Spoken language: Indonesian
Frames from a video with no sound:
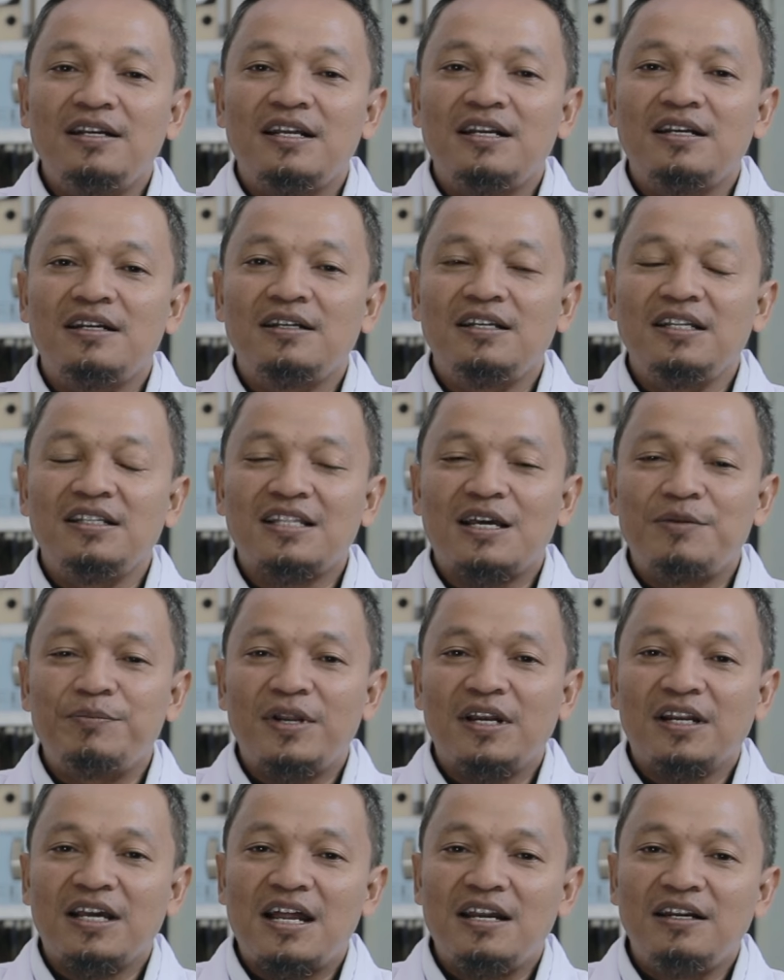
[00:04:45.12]
dan
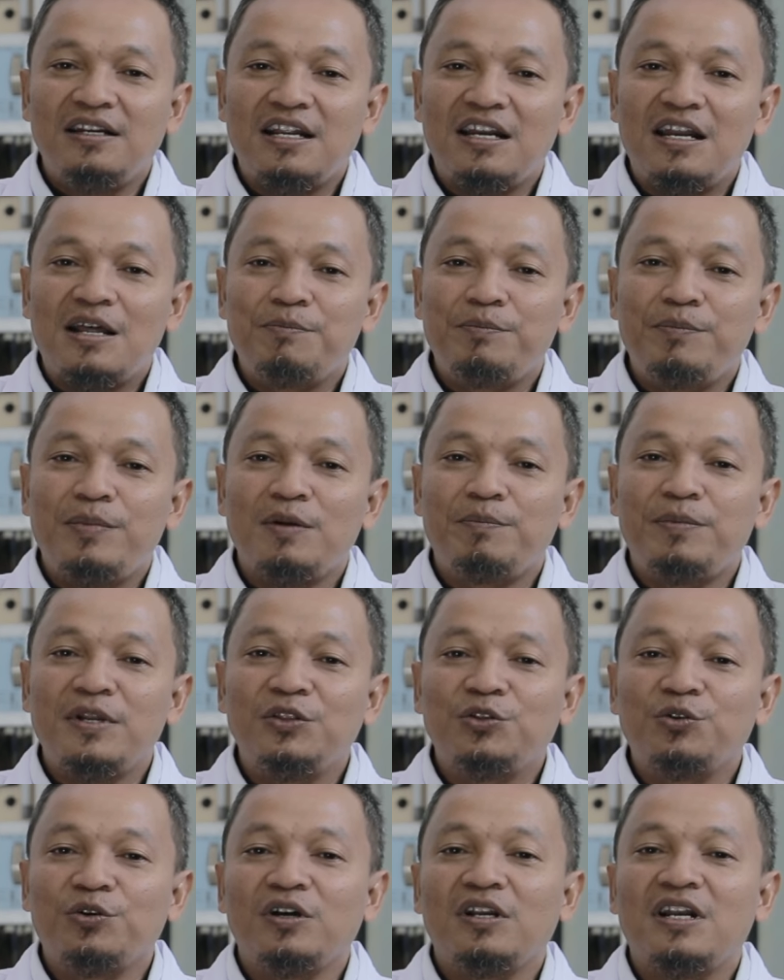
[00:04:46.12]
ditampilkan dalam
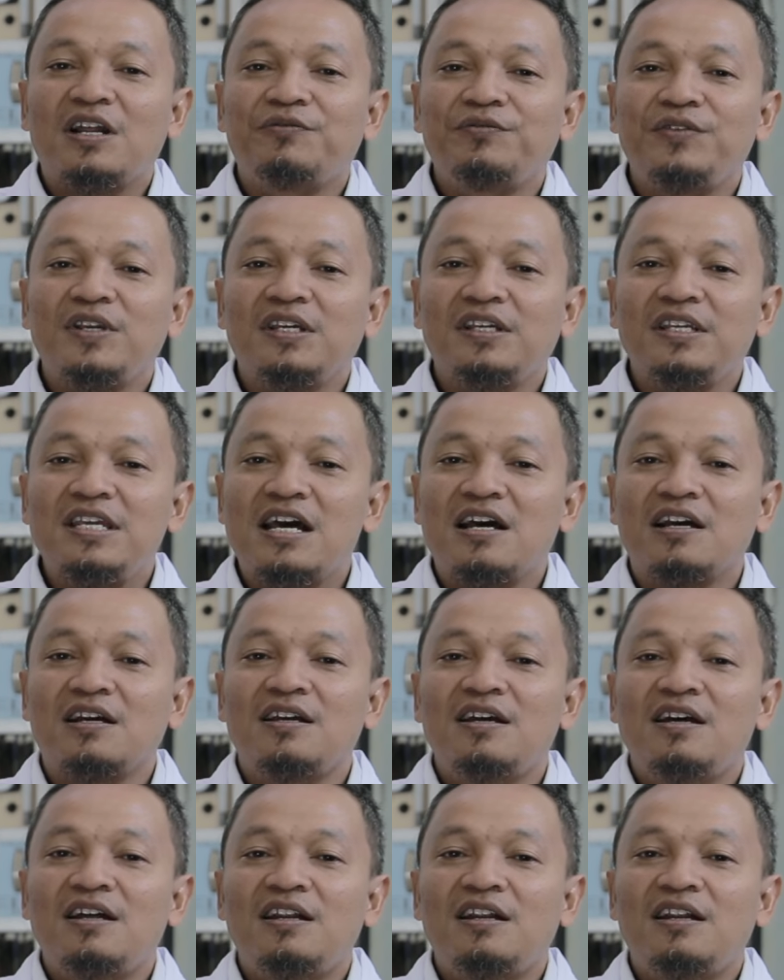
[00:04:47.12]
berbentuk grafik yang